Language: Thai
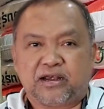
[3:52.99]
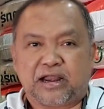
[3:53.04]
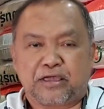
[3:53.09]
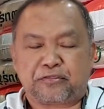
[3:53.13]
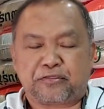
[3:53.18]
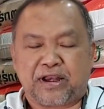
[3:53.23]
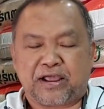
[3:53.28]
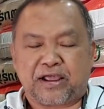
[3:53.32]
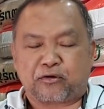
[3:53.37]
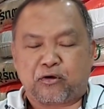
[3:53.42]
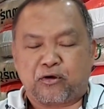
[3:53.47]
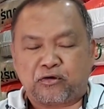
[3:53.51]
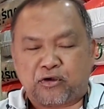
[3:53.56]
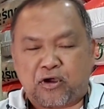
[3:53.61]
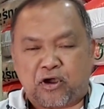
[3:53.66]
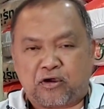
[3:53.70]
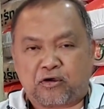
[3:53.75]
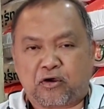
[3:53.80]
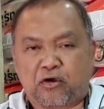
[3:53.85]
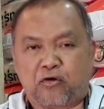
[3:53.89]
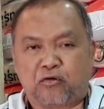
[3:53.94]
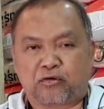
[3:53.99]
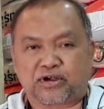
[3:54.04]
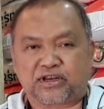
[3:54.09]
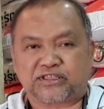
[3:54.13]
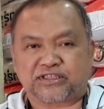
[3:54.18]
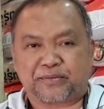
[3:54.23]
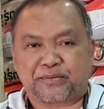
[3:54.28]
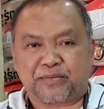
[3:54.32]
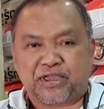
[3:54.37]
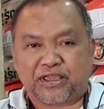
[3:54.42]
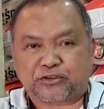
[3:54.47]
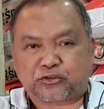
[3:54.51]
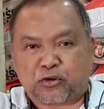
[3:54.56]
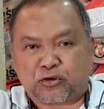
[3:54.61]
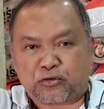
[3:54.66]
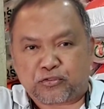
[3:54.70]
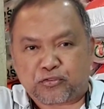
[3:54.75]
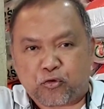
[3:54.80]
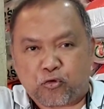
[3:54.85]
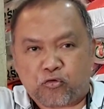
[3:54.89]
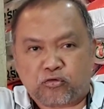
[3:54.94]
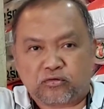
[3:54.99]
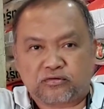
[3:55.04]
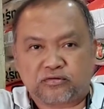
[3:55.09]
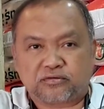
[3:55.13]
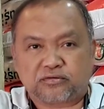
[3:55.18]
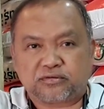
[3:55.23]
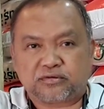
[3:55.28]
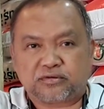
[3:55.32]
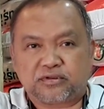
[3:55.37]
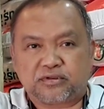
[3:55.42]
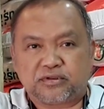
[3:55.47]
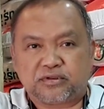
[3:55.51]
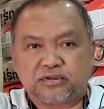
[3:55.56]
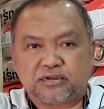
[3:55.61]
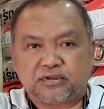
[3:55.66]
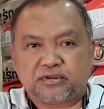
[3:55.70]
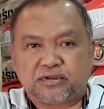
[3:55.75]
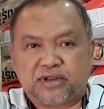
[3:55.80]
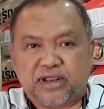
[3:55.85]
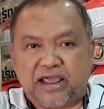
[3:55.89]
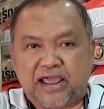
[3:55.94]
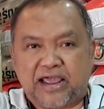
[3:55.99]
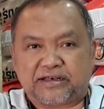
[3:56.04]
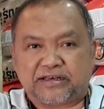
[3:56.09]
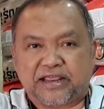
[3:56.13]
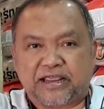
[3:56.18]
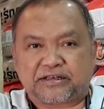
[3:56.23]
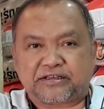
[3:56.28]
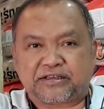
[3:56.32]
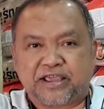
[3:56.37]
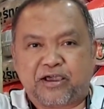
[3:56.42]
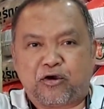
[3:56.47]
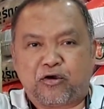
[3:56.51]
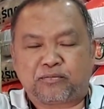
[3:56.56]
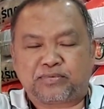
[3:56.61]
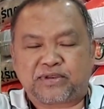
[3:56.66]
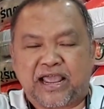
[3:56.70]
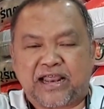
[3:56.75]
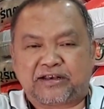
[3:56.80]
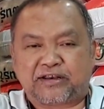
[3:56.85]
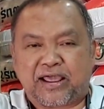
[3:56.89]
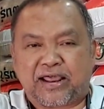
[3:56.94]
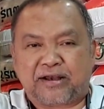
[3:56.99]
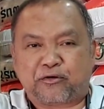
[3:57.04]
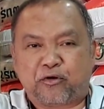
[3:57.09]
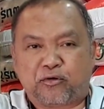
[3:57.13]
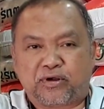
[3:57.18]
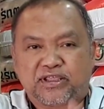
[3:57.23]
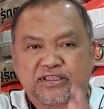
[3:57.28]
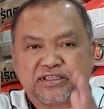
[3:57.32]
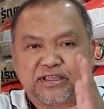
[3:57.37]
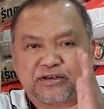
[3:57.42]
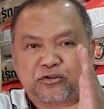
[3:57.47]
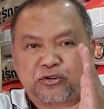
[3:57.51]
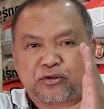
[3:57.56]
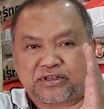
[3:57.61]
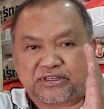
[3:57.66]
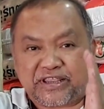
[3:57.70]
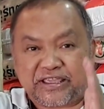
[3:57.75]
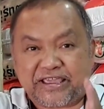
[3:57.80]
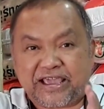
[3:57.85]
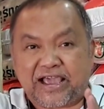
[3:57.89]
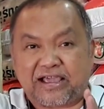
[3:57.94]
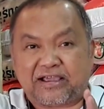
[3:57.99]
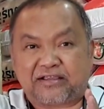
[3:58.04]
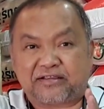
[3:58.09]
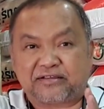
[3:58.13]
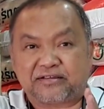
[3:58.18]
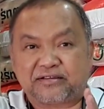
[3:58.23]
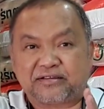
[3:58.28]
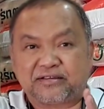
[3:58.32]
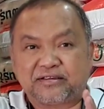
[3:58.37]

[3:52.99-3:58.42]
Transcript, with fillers: ลักษณะของกอขอหกนี่จะมีต้นสูง ต้นสูง แต่เตี้ยหอมด้านทานรรคนี่จะต้นเตี้ย อ๋อ